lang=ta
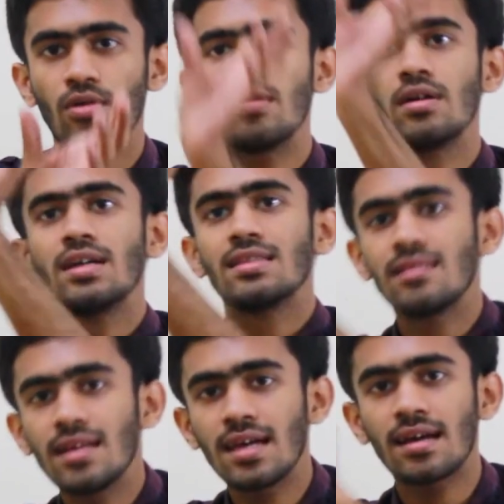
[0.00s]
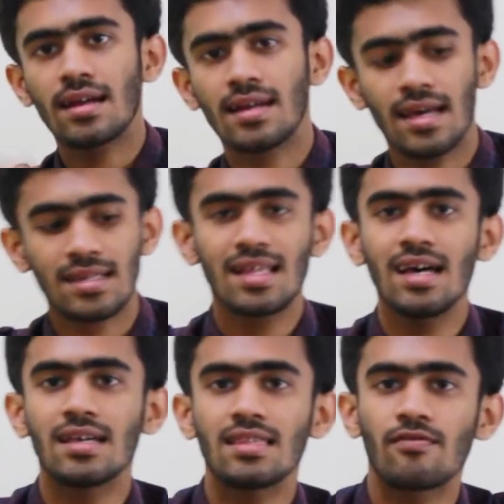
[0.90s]
அப்புறம் த்ரீங்கிற இண்டெக்ஸில்
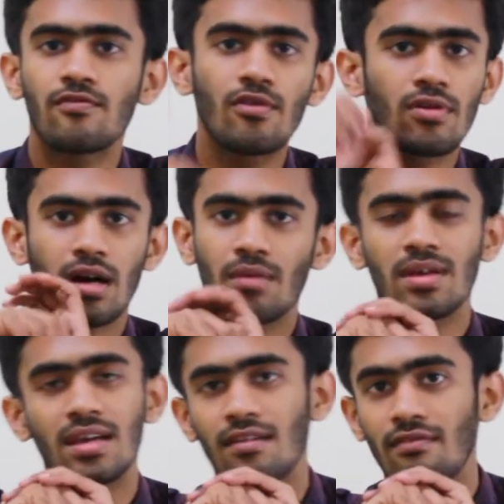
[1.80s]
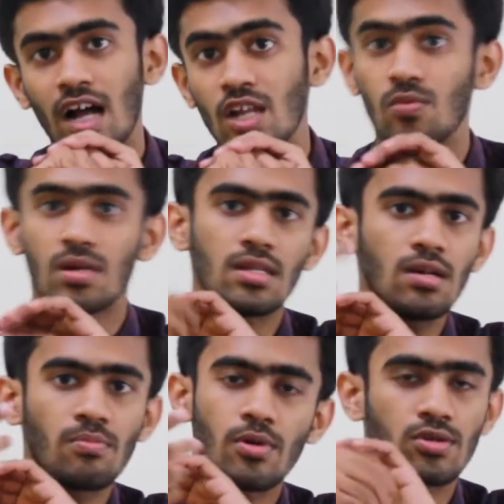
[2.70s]
இந்த ஃபோர் அப்படிங்கிற வேல்யூ
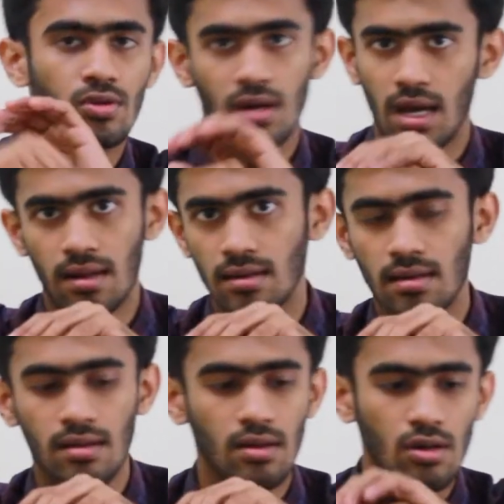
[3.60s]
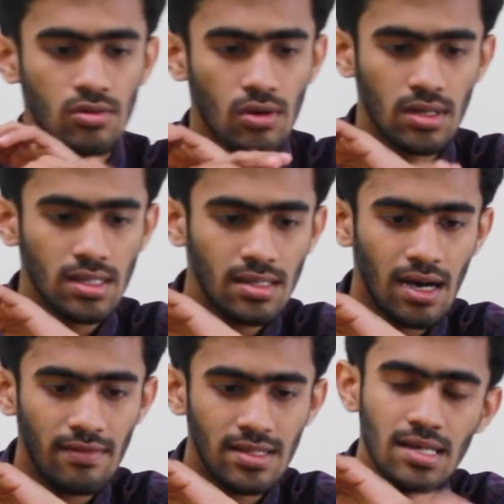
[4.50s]
வந்து போய் ஸ்டோர் ஆகிருக்கு ஸோ
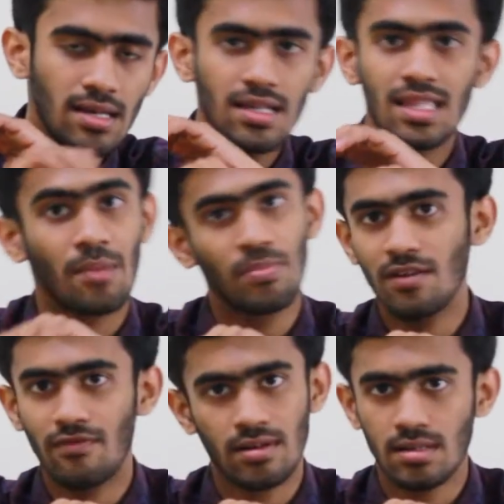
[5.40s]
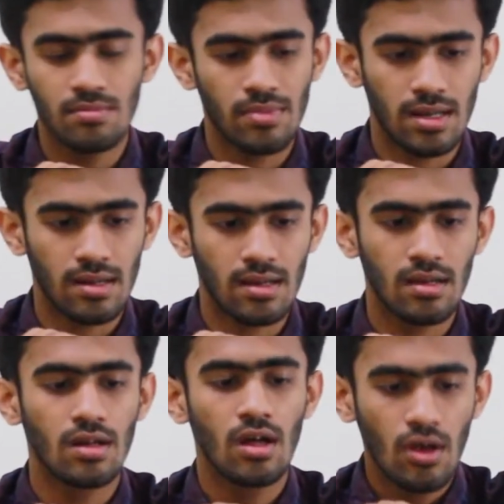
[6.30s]
இதுதான் வந்து இந்த அப்பெண்ட் ஃபங்க்ஷன் பண்ணியிருக்கு
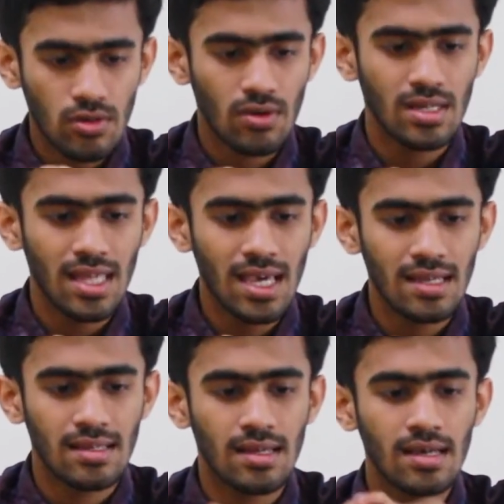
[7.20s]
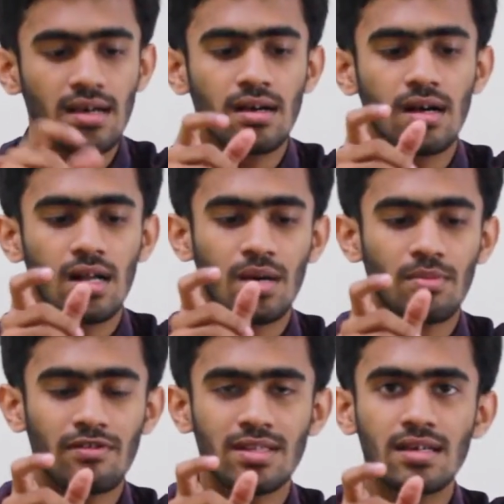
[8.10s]
ஸோ இதே இது
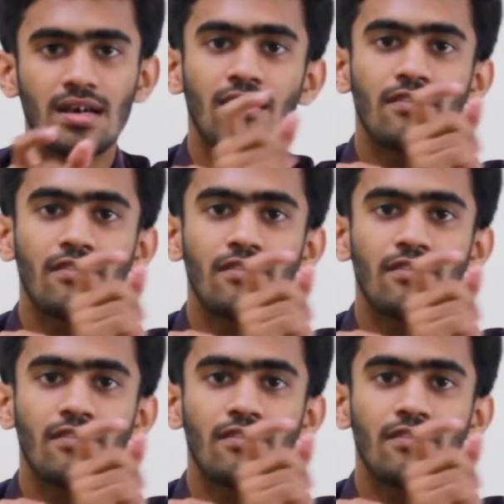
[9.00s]
நம்ம வந்து